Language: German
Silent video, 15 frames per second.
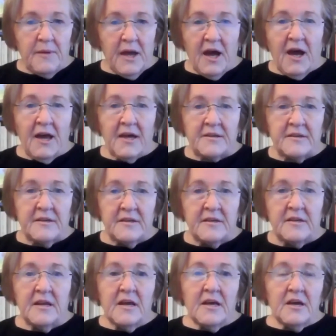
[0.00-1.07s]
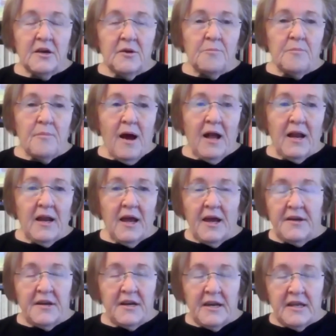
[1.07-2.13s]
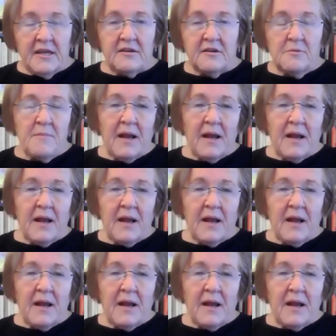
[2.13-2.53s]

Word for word: Mehrheiten äh, mal eine linke,